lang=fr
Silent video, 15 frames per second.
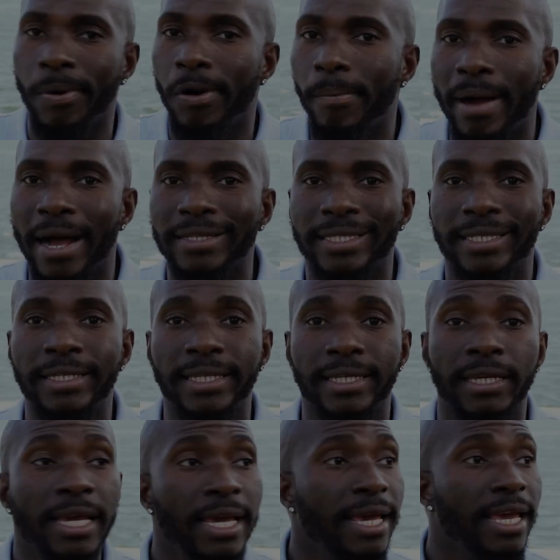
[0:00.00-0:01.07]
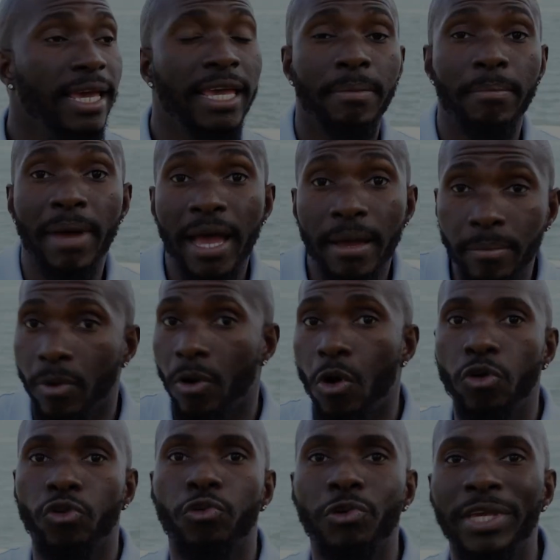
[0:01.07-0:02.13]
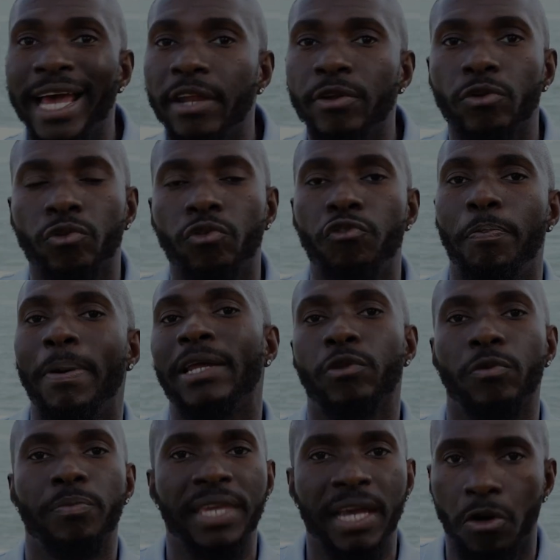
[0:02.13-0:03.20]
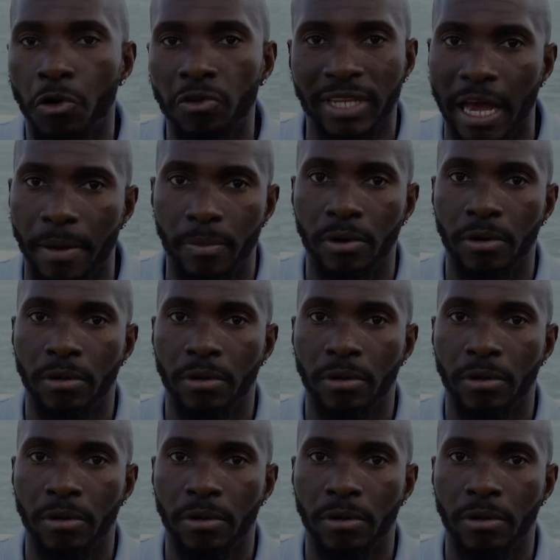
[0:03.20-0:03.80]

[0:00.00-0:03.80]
en Martinique et même en Guyane, on ne trouve pas de biens rentables.